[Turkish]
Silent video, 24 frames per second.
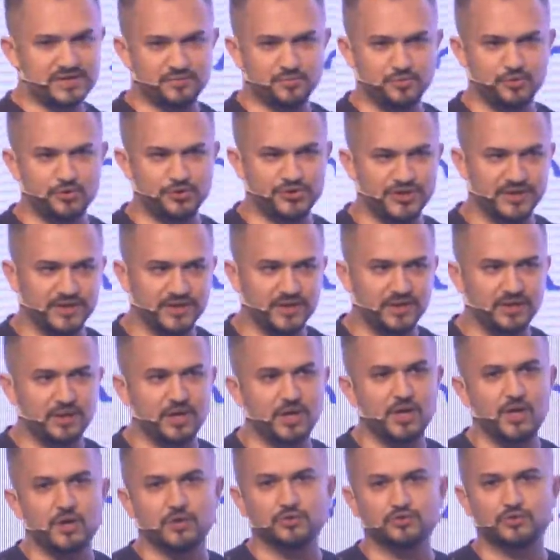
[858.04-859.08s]
müşteri.
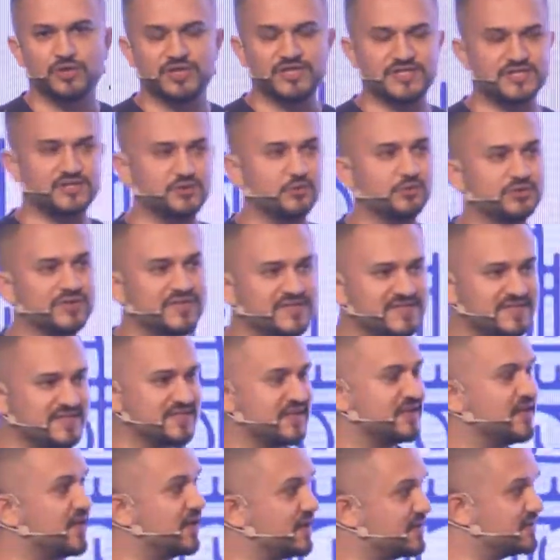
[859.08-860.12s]
Dolayısıyla o da size
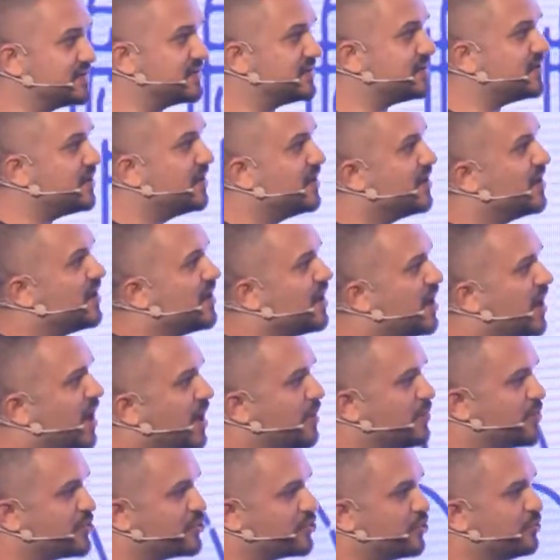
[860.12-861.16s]
yansır.
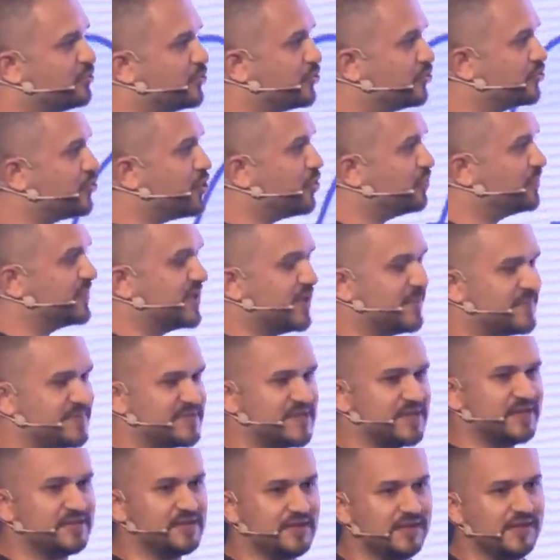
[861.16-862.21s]
Amazon bunu toplayıp
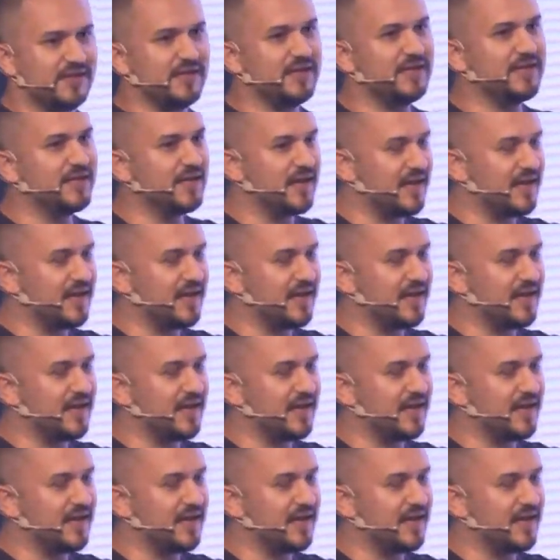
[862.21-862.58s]
zaten ilgili